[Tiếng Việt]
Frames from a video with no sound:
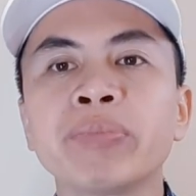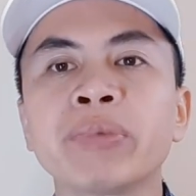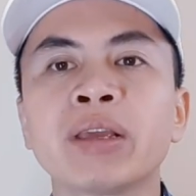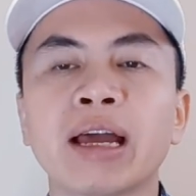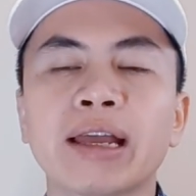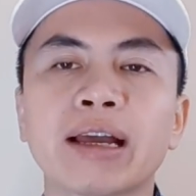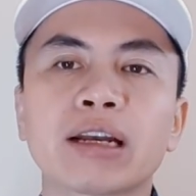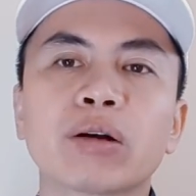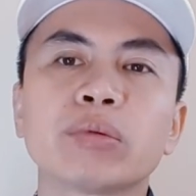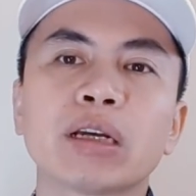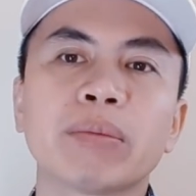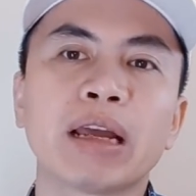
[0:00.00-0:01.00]

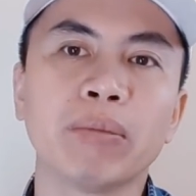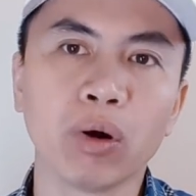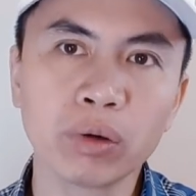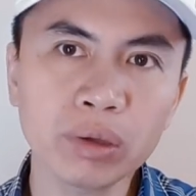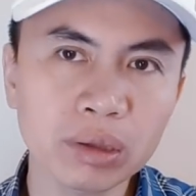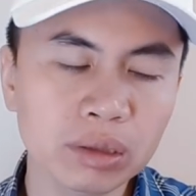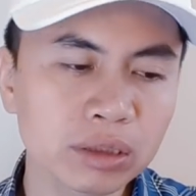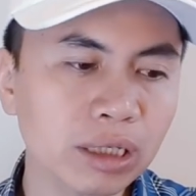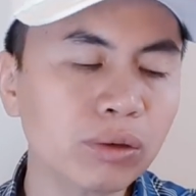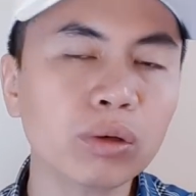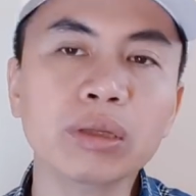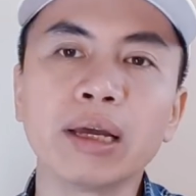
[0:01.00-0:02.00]
2024
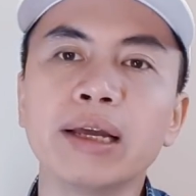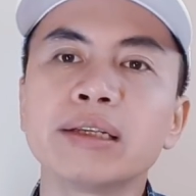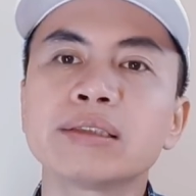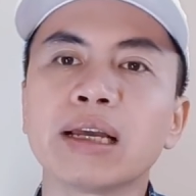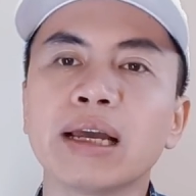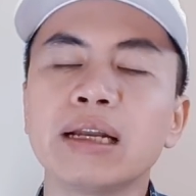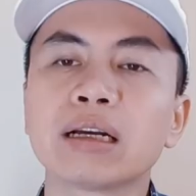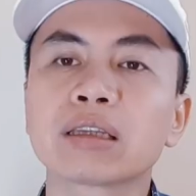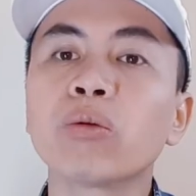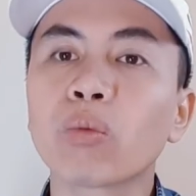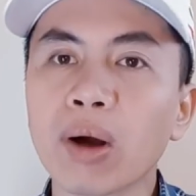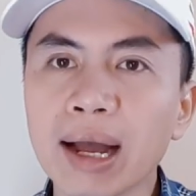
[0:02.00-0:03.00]
rất có thể sẽ được
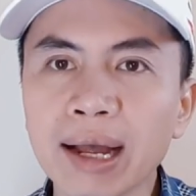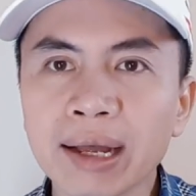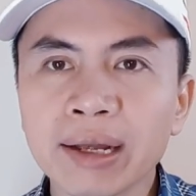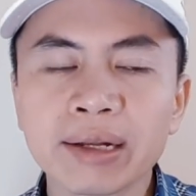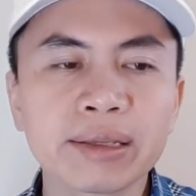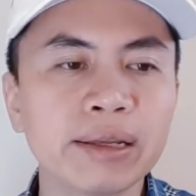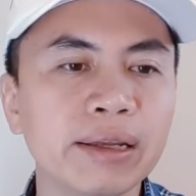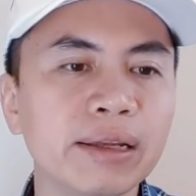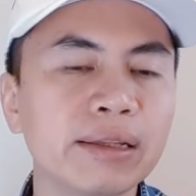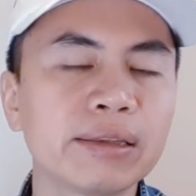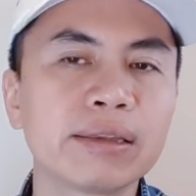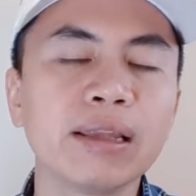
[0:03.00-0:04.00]
thông qua
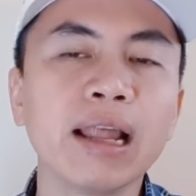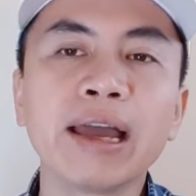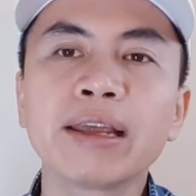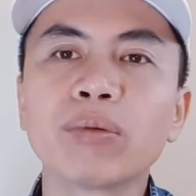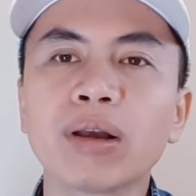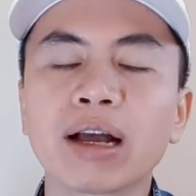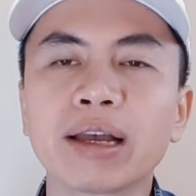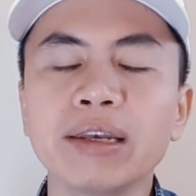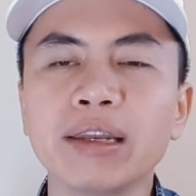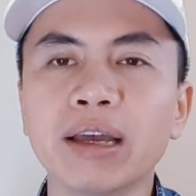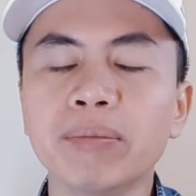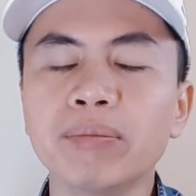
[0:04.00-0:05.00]
thì đây cũng là cái
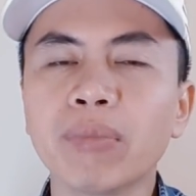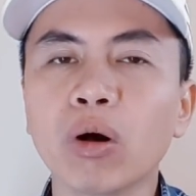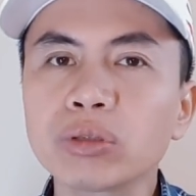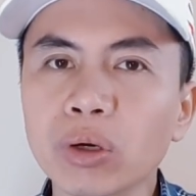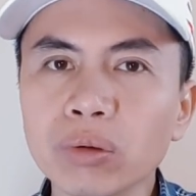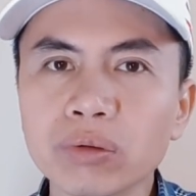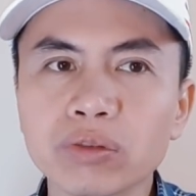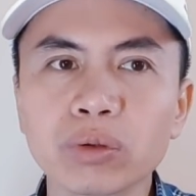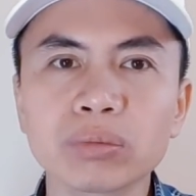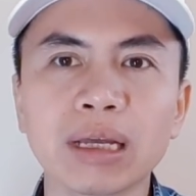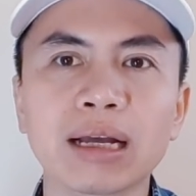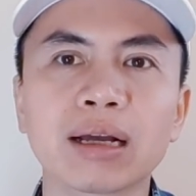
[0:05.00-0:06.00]
điểm mấu chốt
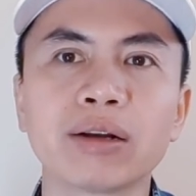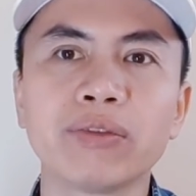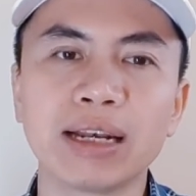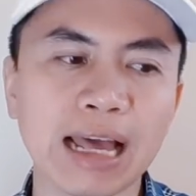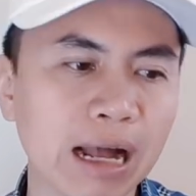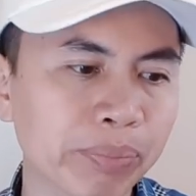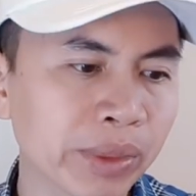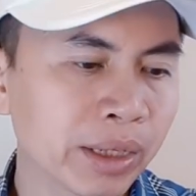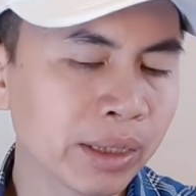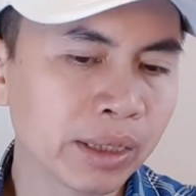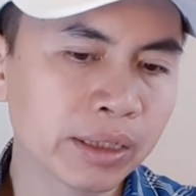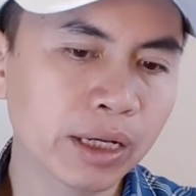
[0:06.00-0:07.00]
chúng ta cần phải làm
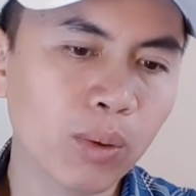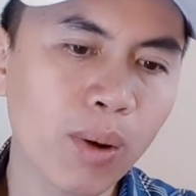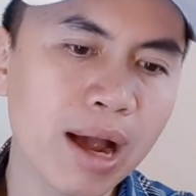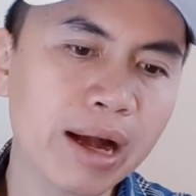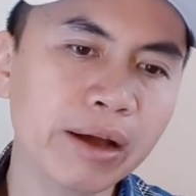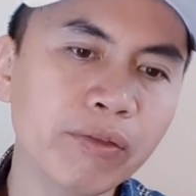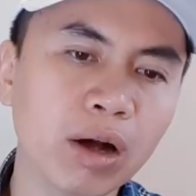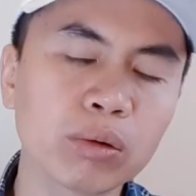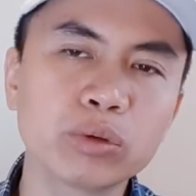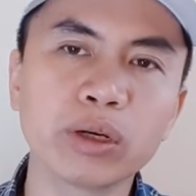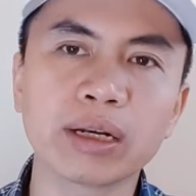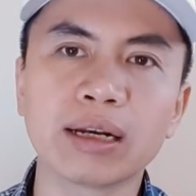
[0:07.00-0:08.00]
thì qua cái câu
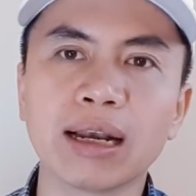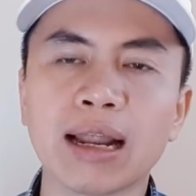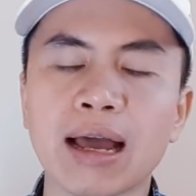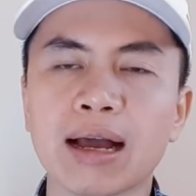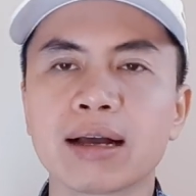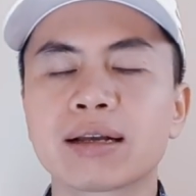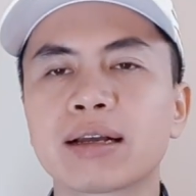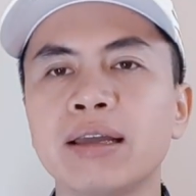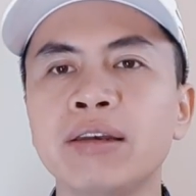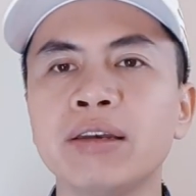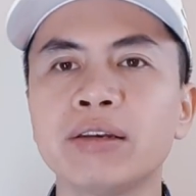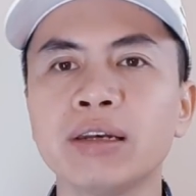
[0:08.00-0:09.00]
chuyện là
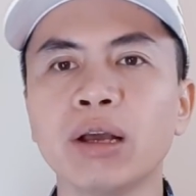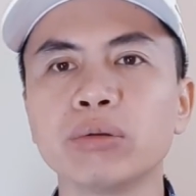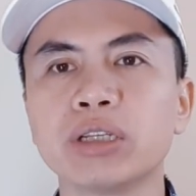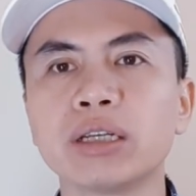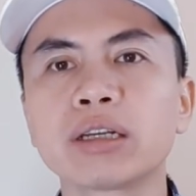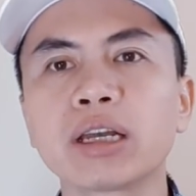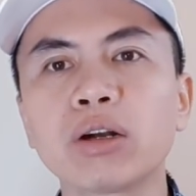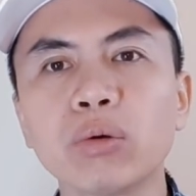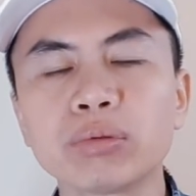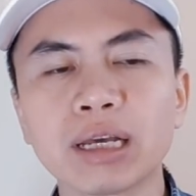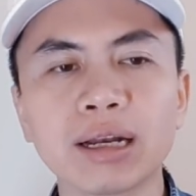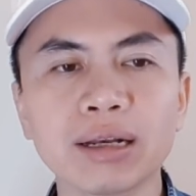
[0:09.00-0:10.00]
cái điều chỉnh cái
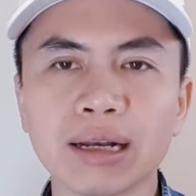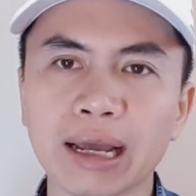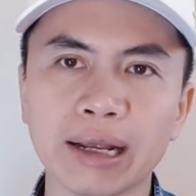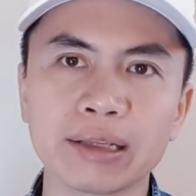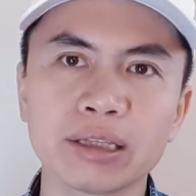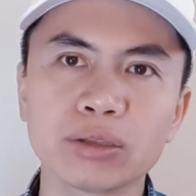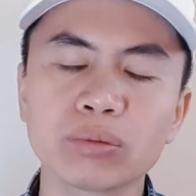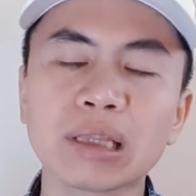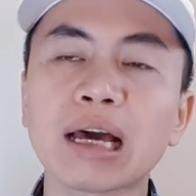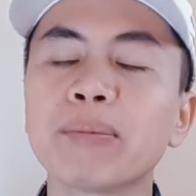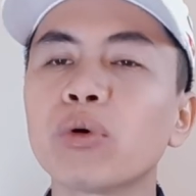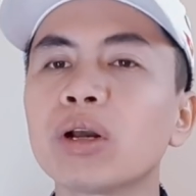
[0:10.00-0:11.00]
khung giá đất này thì chúng
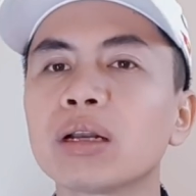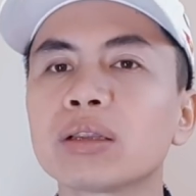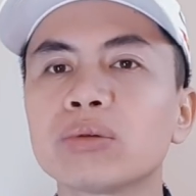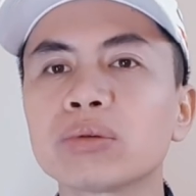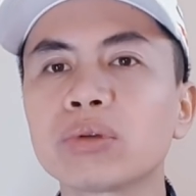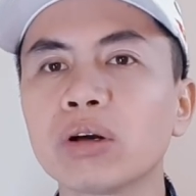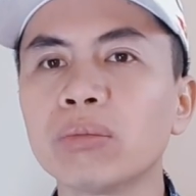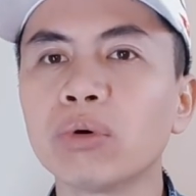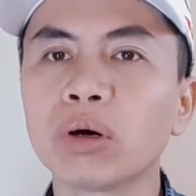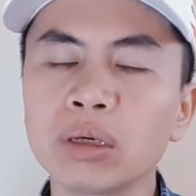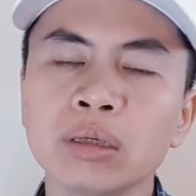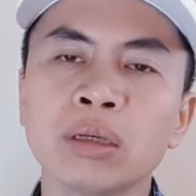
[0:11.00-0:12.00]
ta muốn chúng tôi muốn